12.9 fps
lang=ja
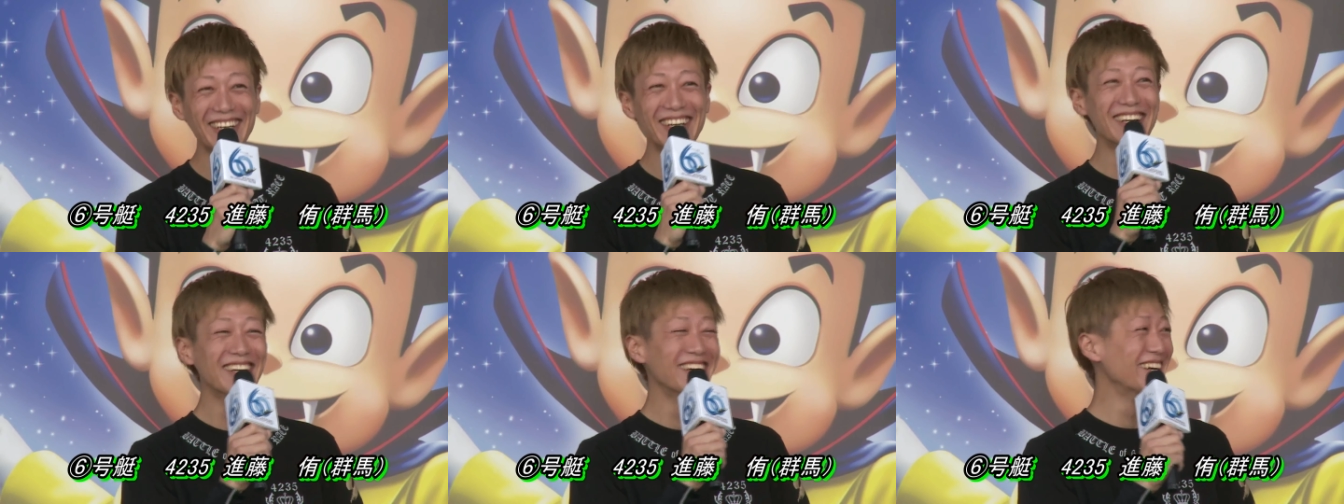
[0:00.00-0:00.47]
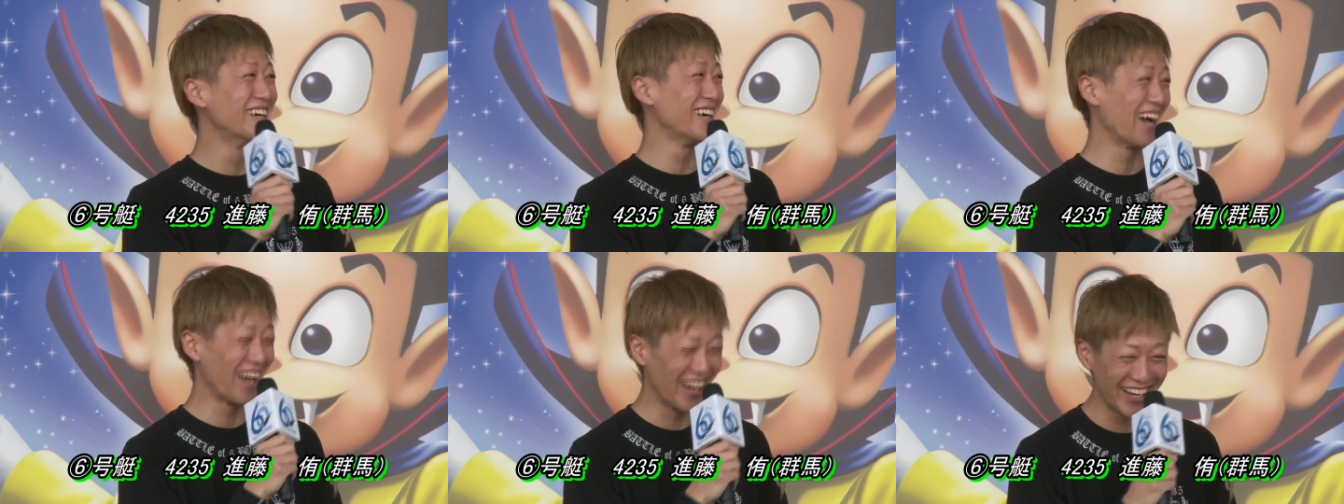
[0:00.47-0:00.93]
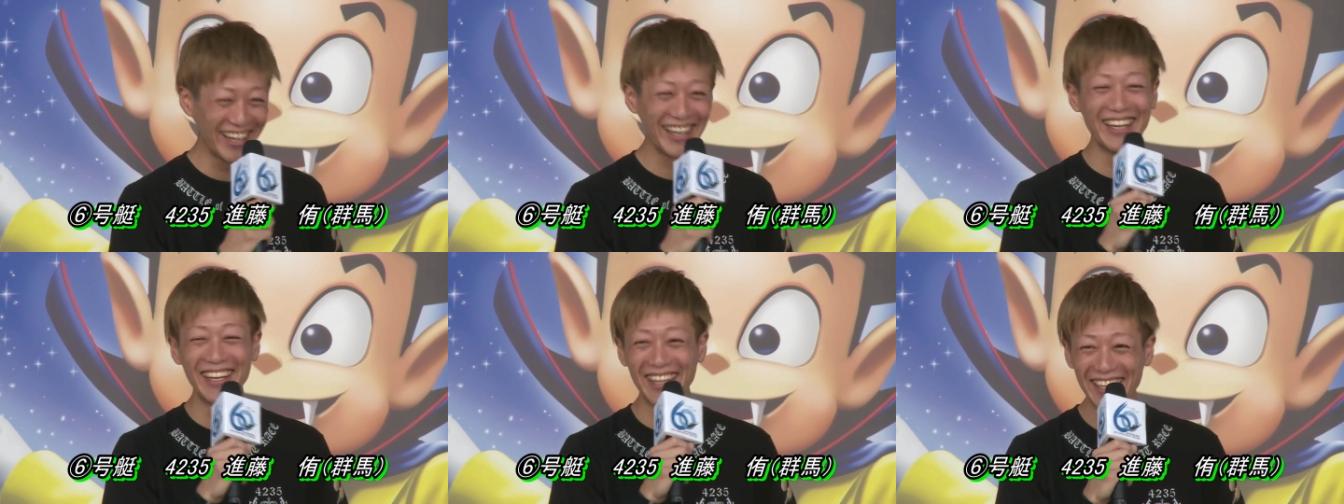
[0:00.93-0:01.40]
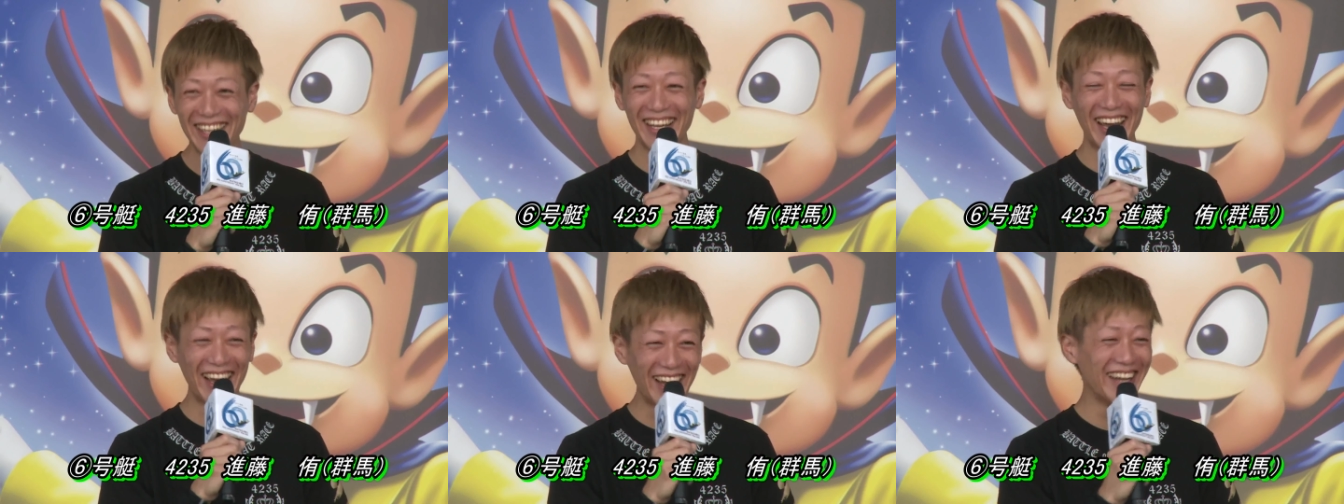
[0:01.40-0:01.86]
無理ですね、はい、無理で
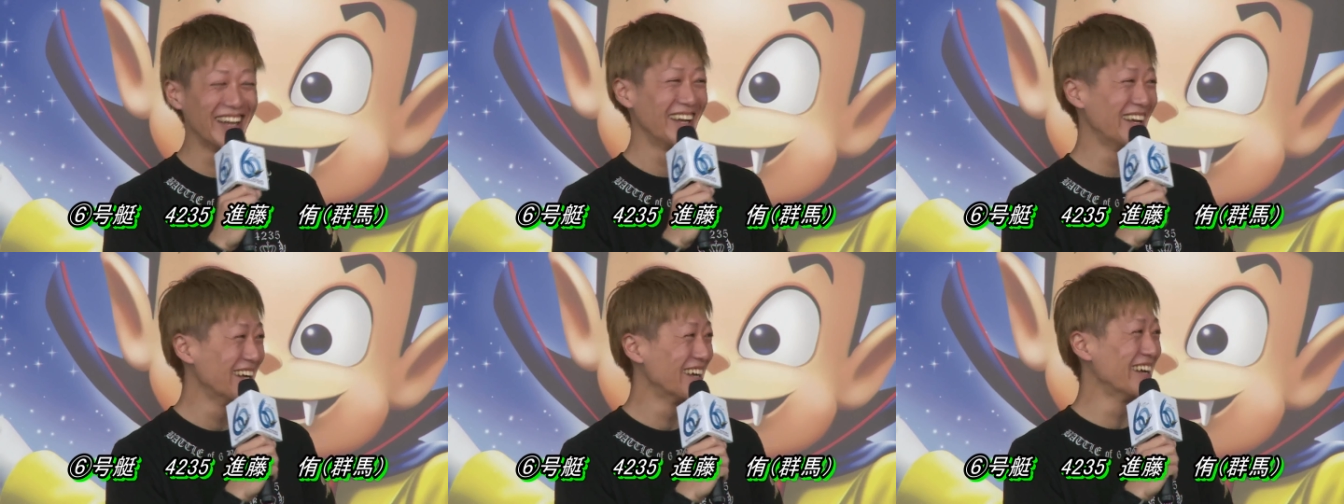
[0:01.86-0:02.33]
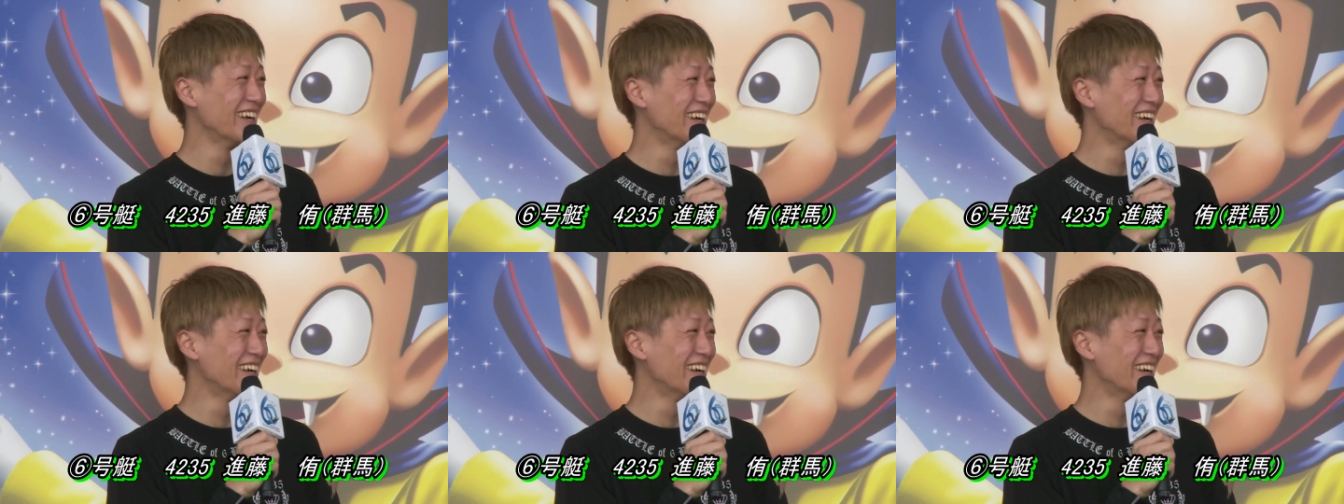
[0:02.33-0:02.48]
す、はい